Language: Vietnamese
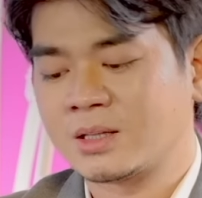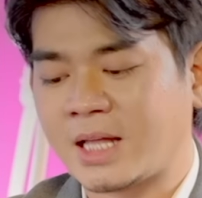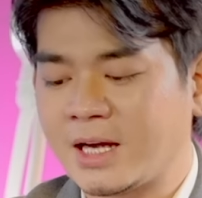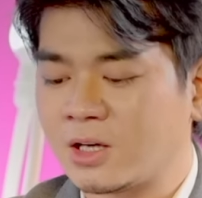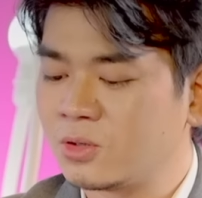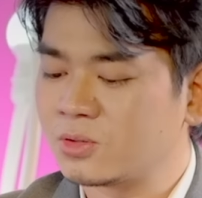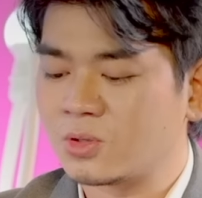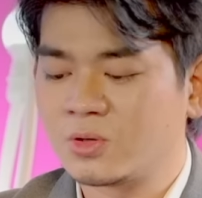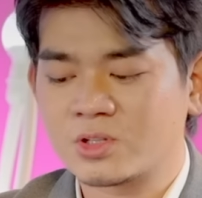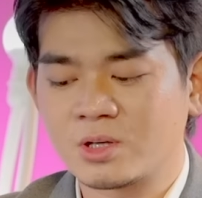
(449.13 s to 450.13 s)
tai không
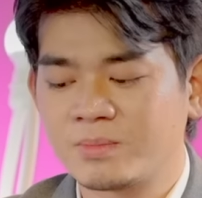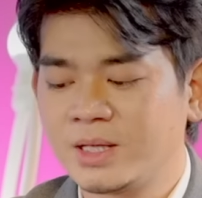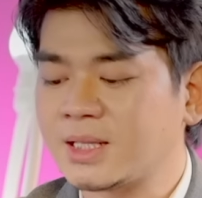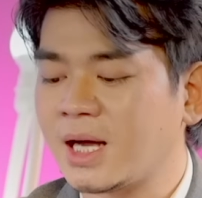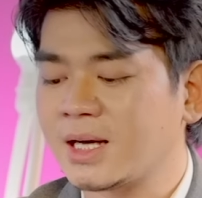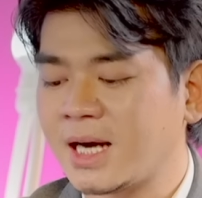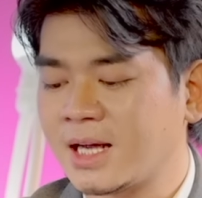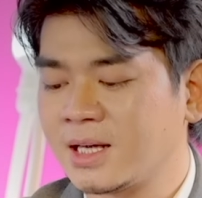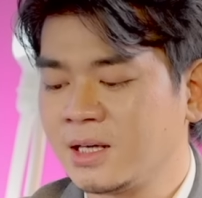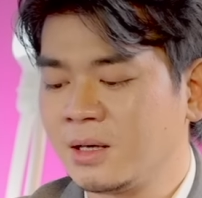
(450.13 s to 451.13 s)
trung xôm ni tăng na
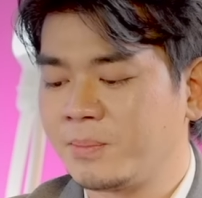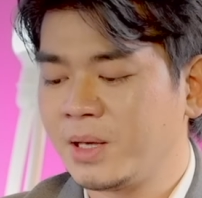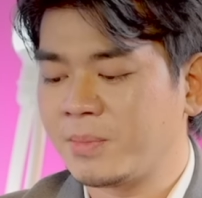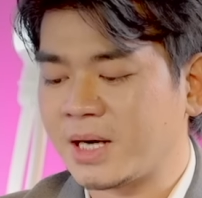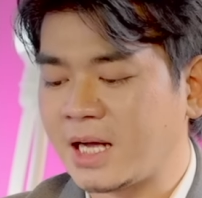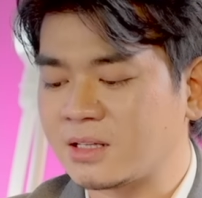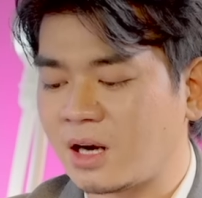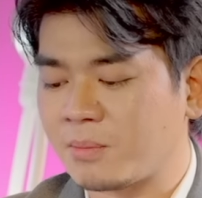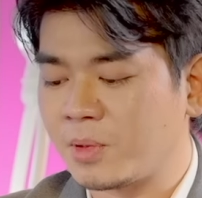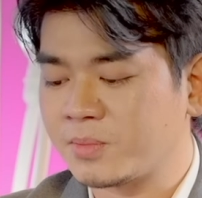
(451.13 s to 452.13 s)
pê mà đài từ
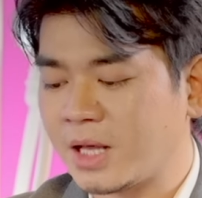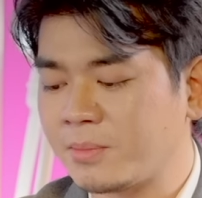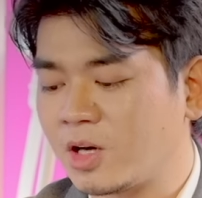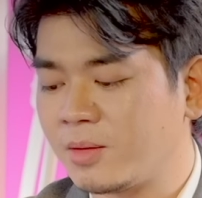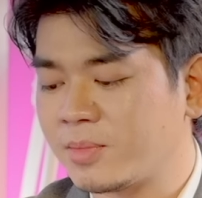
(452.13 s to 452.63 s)
lọp bọc tem đo